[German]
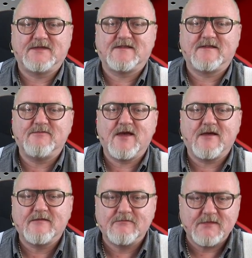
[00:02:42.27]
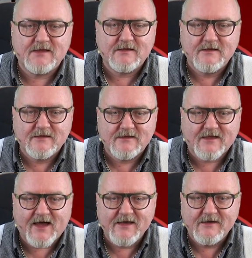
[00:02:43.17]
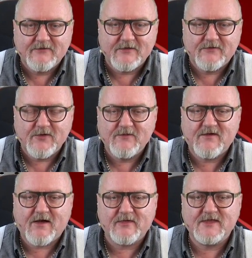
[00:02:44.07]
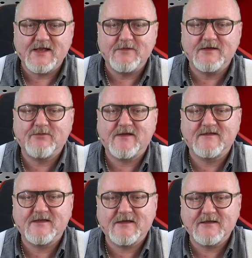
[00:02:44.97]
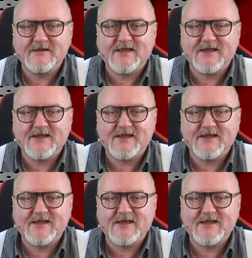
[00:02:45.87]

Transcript: und das ist mir mit drei von fünf Karten nämlich passiert,